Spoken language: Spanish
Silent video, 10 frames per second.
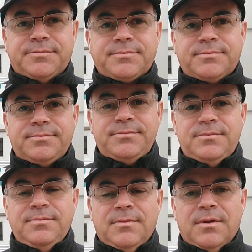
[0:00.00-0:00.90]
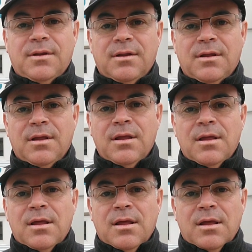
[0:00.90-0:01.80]
Uno, dos, tres, acción.
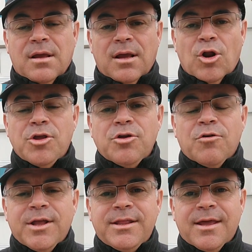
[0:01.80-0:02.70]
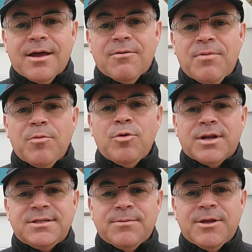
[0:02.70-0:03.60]
En los años 90 vimos un
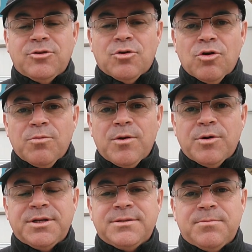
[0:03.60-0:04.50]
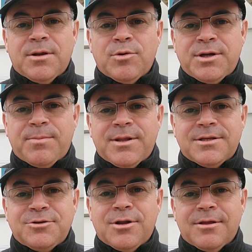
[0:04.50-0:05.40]
crecimiento enorme en nuestras, en
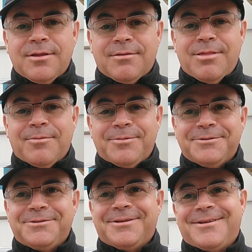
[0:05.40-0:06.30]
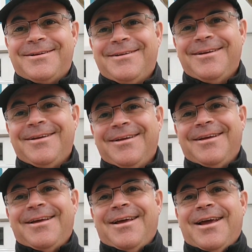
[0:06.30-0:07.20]
plantaciones. De... Otra vez.
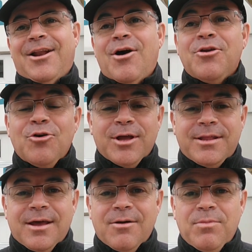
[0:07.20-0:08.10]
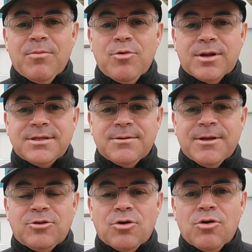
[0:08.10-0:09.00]
En los años 90 vimos un
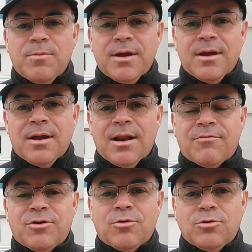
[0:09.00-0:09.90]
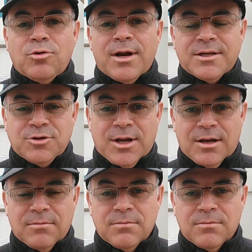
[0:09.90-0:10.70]
crecimiento enorme en la fruticultura nacional.